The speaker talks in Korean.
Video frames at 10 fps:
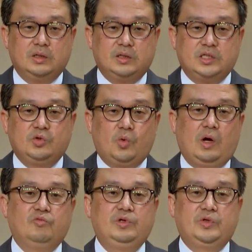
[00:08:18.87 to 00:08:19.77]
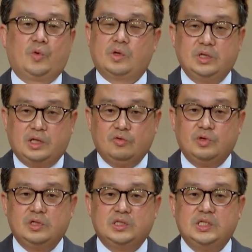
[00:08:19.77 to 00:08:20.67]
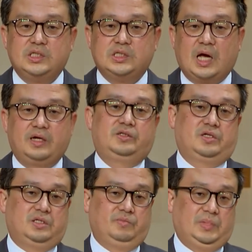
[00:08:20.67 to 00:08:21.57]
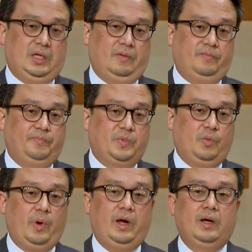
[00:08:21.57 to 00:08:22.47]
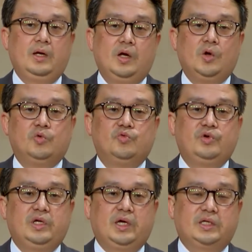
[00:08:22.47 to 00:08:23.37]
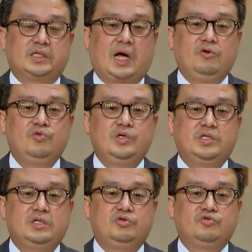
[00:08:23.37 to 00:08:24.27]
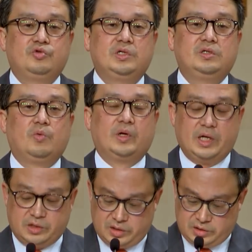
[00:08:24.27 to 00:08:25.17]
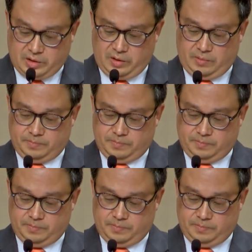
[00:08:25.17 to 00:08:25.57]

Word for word: 신호가 울리도록 그렇게 우리를 짓지 않으셨습니다. 왜? 우리에게 자유의지를 주기를 원하셨어요.